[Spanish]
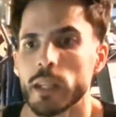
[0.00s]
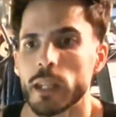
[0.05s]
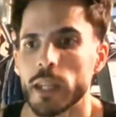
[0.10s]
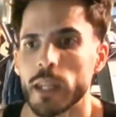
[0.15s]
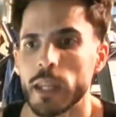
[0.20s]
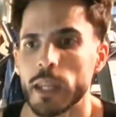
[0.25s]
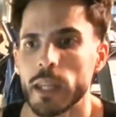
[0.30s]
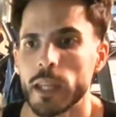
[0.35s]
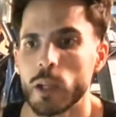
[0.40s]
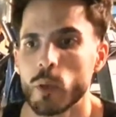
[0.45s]

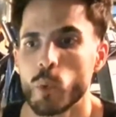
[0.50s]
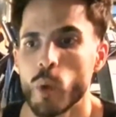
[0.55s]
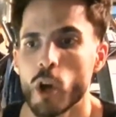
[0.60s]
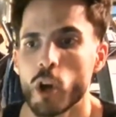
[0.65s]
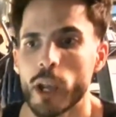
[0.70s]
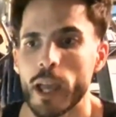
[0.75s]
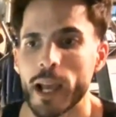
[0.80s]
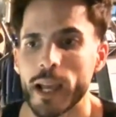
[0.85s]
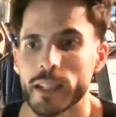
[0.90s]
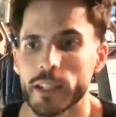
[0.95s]
Eh,
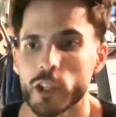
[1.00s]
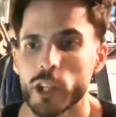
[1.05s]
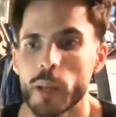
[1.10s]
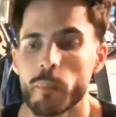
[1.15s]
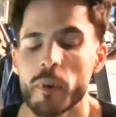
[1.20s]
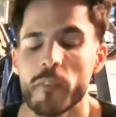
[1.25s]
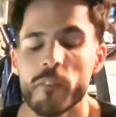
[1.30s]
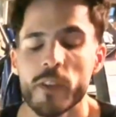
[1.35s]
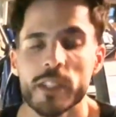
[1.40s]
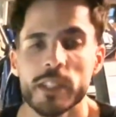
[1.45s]
luego la categoría
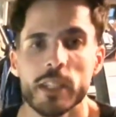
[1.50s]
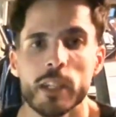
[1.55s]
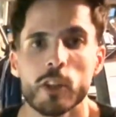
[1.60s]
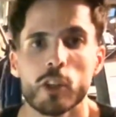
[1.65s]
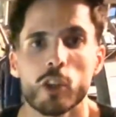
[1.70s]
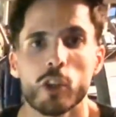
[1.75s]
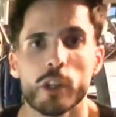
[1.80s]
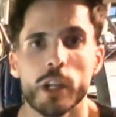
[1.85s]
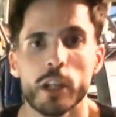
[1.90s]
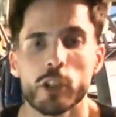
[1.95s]
Memphis en
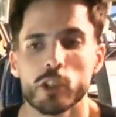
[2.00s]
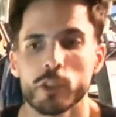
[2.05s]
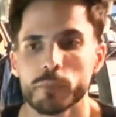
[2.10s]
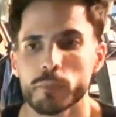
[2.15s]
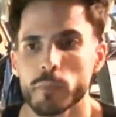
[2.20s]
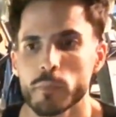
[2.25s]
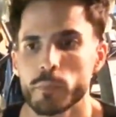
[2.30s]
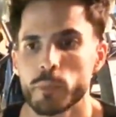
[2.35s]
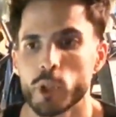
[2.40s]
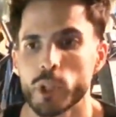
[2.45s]
concreto,
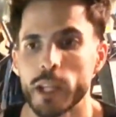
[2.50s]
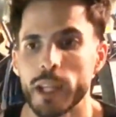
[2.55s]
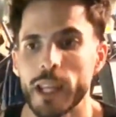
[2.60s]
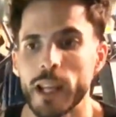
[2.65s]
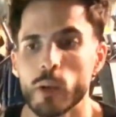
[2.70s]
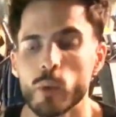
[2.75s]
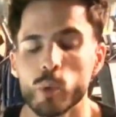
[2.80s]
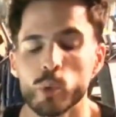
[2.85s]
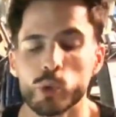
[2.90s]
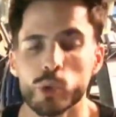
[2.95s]
porque
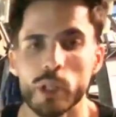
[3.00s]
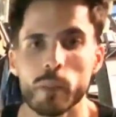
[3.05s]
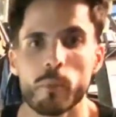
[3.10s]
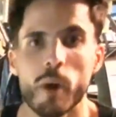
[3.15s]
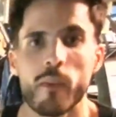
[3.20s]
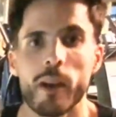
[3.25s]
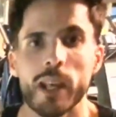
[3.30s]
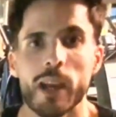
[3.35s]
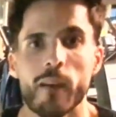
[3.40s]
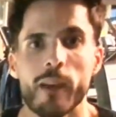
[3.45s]
el
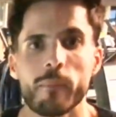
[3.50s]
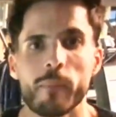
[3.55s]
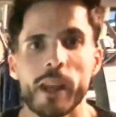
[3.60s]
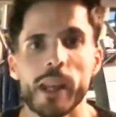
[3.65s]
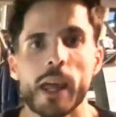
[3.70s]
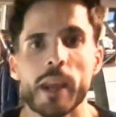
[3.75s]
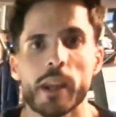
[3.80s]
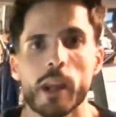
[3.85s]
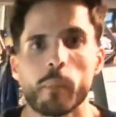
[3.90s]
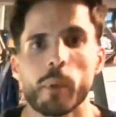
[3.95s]
culturismo abarca
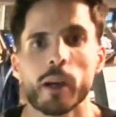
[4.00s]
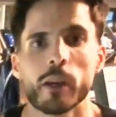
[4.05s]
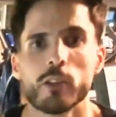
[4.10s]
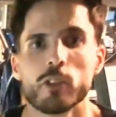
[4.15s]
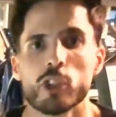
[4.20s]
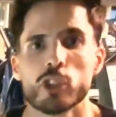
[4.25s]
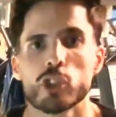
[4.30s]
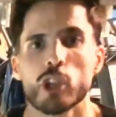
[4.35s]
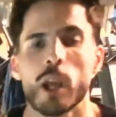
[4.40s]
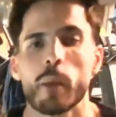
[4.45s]
varias ramas,
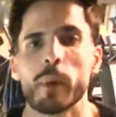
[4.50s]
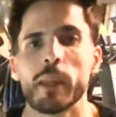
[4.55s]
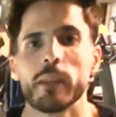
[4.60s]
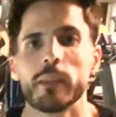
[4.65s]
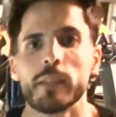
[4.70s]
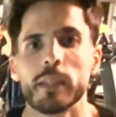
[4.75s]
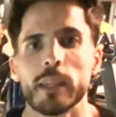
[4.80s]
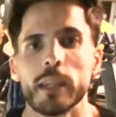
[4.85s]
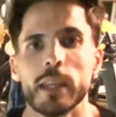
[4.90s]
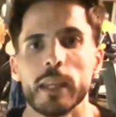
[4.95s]
no es
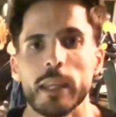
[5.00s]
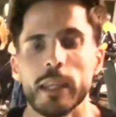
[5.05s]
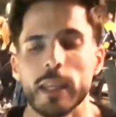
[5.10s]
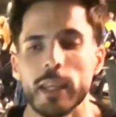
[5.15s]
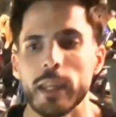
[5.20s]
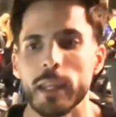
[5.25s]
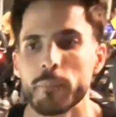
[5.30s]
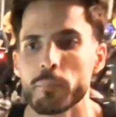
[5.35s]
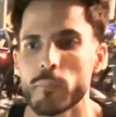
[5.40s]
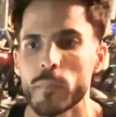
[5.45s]

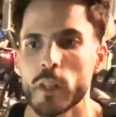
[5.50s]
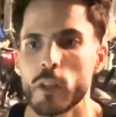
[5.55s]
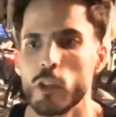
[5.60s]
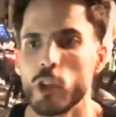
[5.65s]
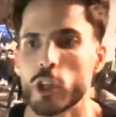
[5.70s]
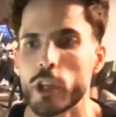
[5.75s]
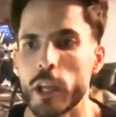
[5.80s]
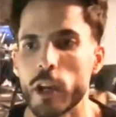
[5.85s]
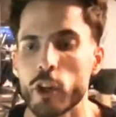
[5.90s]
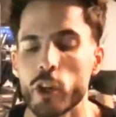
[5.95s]
solamente
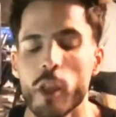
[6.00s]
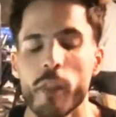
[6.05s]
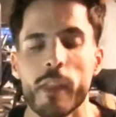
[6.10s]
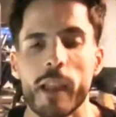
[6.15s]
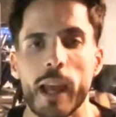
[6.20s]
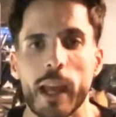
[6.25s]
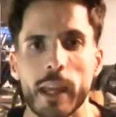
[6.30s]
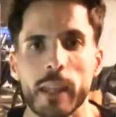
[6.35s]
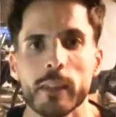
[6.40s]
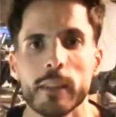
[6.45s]
lo que conoce
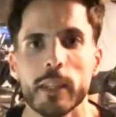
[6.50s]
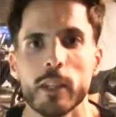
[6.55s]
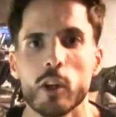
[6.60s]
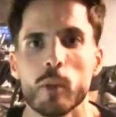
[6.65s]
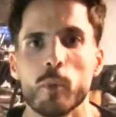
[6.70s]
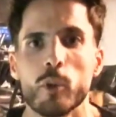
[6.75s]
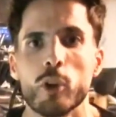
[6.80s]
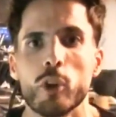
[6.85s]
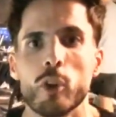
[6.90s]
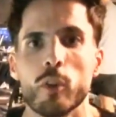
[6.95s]
la gente,
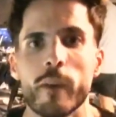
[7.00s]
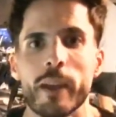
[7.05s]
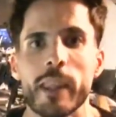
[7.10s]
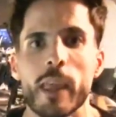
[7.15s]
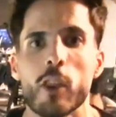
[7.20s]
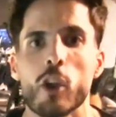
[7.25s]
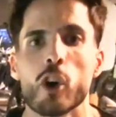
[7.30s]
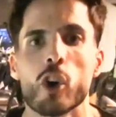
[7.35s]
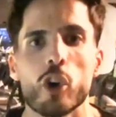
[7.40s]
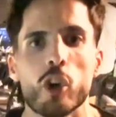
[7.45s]
como
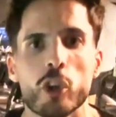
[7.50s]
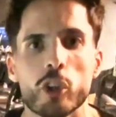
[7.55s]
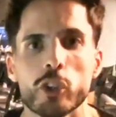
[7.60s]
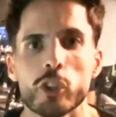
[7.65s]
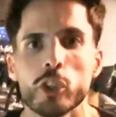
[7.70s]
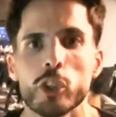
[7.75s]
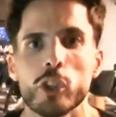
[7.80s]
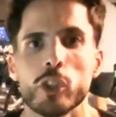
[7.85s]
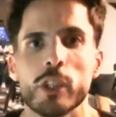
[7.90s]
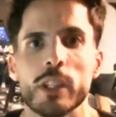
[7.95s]
bañados
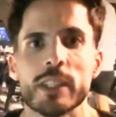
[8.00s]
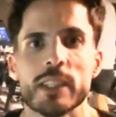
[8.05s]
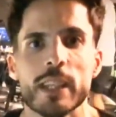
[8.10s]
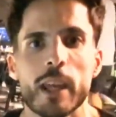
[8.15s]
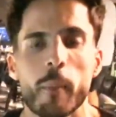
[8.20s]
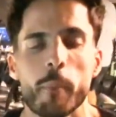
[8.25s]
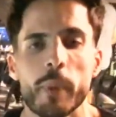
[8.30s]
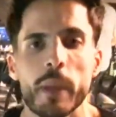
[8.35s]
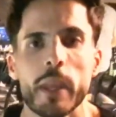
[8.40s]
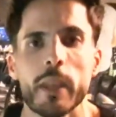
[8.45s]
cortos,
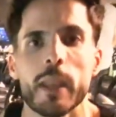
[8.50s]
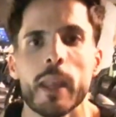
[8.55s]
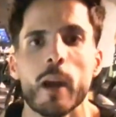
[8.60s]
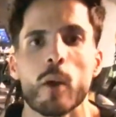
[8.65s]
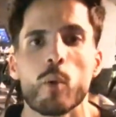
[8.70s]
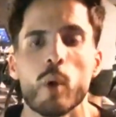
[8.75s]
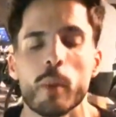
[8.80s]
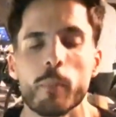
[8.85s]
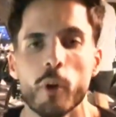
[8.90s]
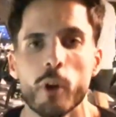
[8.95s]
enseñar
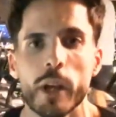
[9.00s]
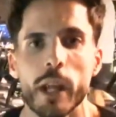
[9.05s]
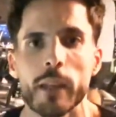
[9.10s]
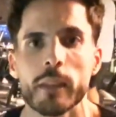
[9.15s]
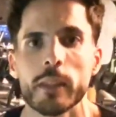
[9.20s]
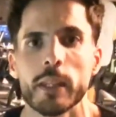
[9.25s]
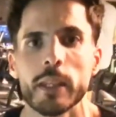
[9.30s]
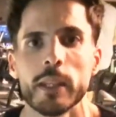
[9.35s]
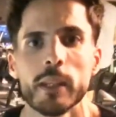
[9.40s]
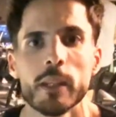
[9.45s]
piernas, cuerpos
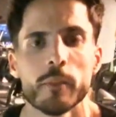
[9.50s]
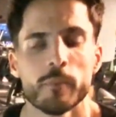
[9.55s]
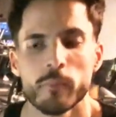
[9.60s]
grandes,